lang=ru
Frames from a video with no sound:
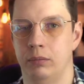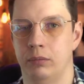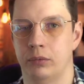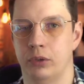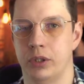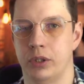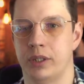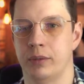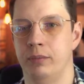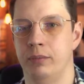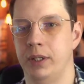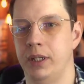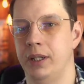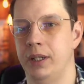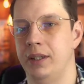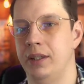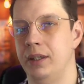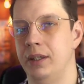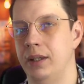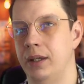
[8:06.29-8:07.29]
То есть мы
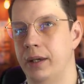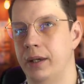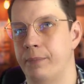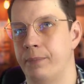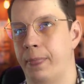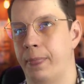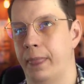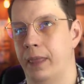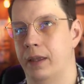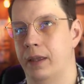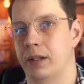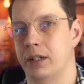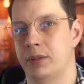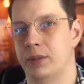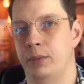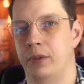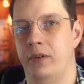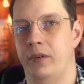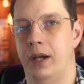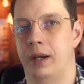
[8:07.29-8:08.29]
не
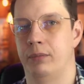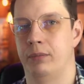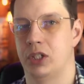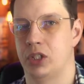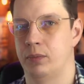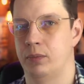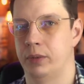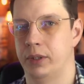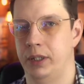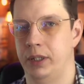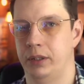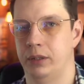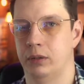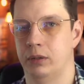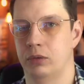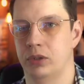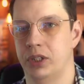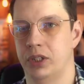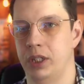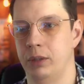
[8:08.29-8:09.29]
разбиваем наш монолит на
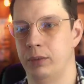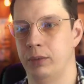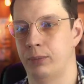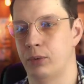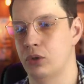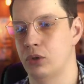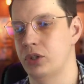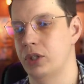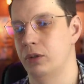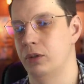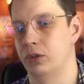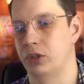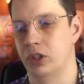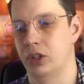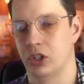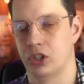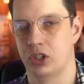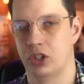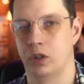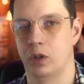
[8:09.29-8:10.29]
куски, мы просто его
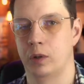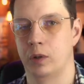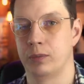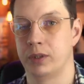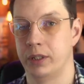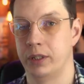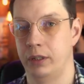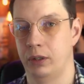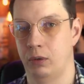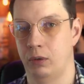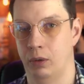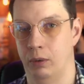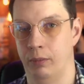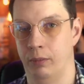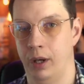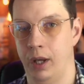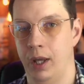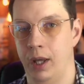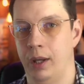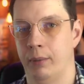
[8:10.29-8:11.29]
тиражируем целиком.
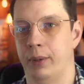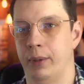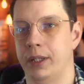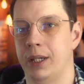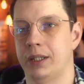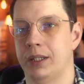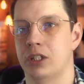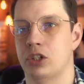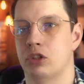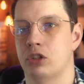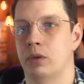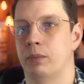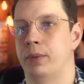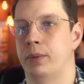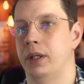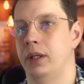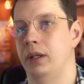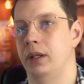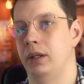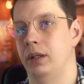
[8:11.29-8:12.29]
Понятно, что
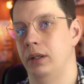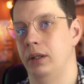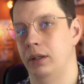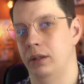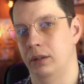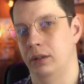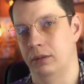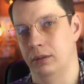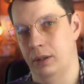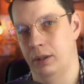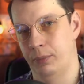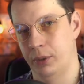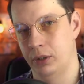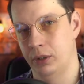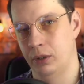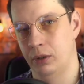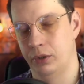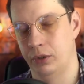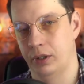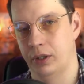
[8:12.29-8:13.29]
при
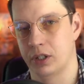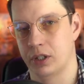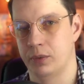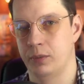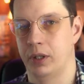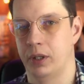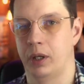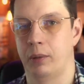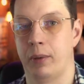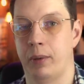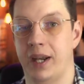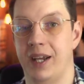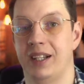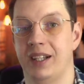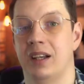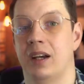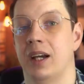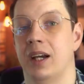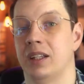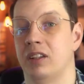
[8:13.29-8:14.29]
определенных размерах
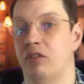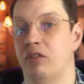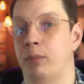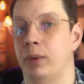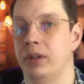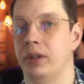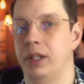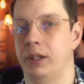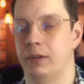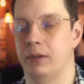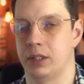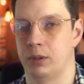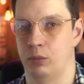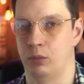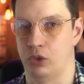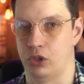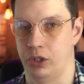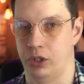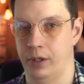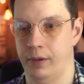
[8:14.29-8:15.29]
проектах это вполне
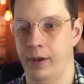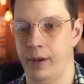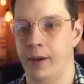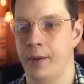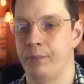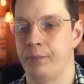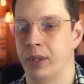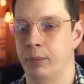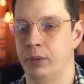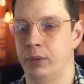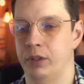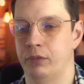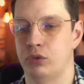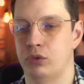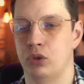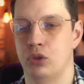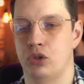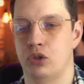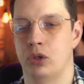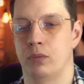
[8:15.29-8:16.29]
возможно. Мы
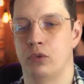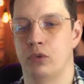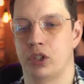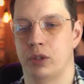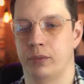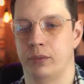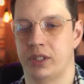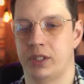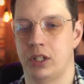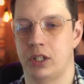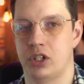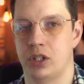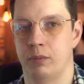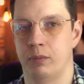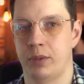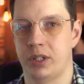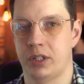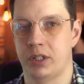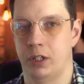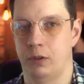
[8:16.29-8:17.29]
все еще можем достаточно
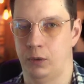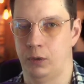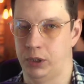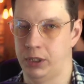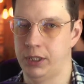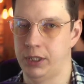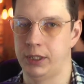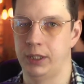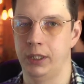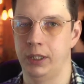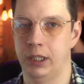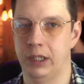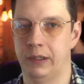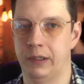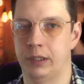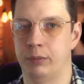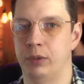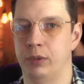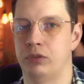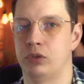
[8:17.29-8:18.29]
быстро его
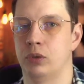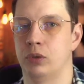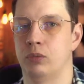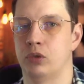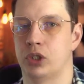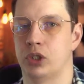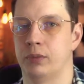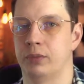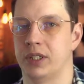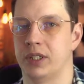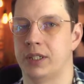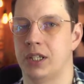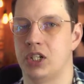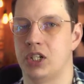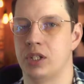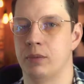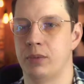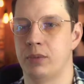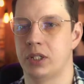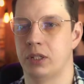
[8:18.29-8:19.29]
тестировать, мы все можем
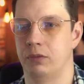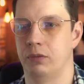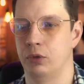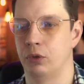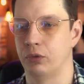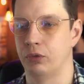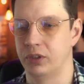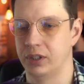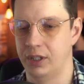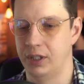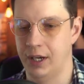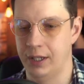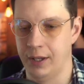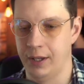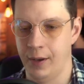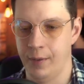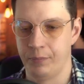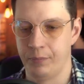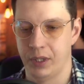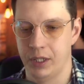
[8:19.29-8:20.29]
достаточно быстро в него внедрять
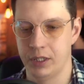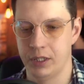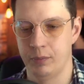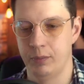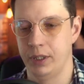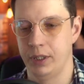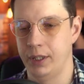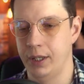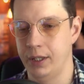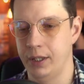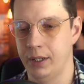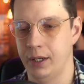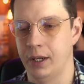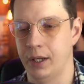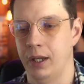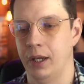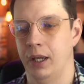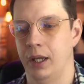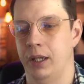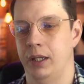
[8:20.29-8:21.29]
изменения
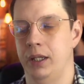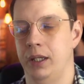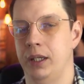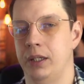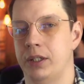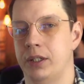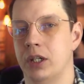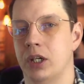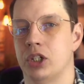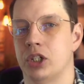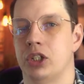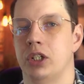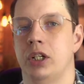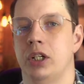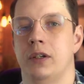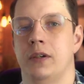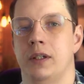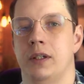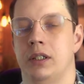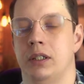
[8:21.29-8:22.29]
и
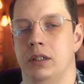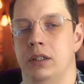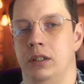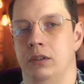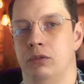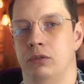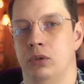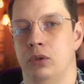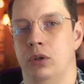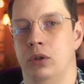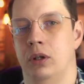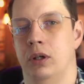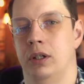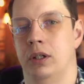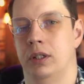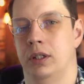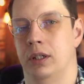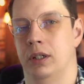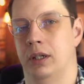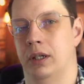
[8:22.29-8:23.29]
тиражировать
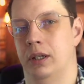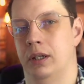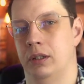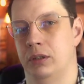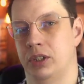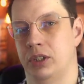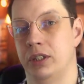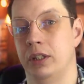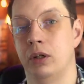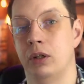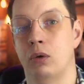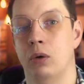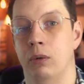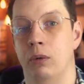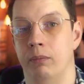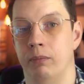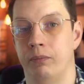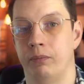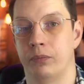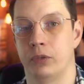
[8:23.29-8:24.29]
его э, целиком.